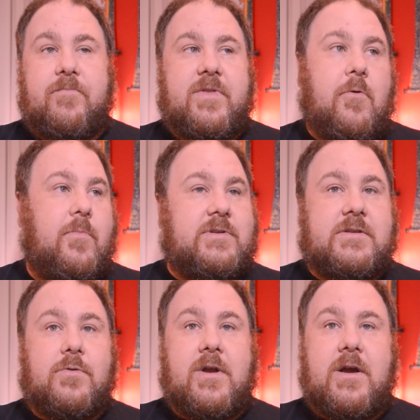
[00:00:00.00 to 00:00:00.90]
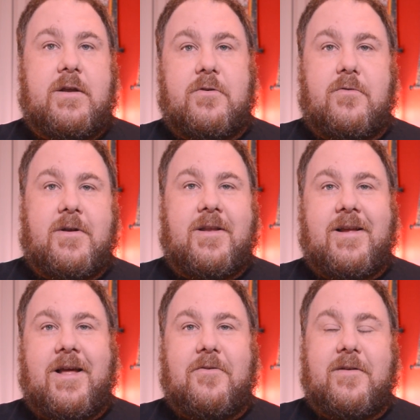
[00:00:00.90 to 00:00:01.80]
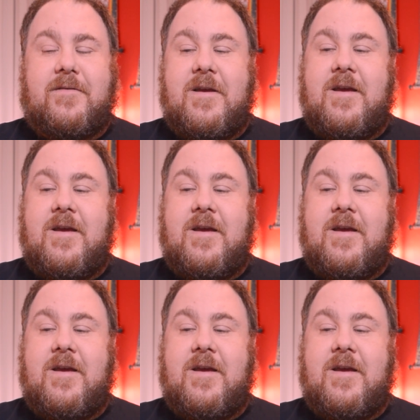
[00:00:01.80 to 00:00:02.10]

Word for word: tem um processo orgânico que está ligado a isso.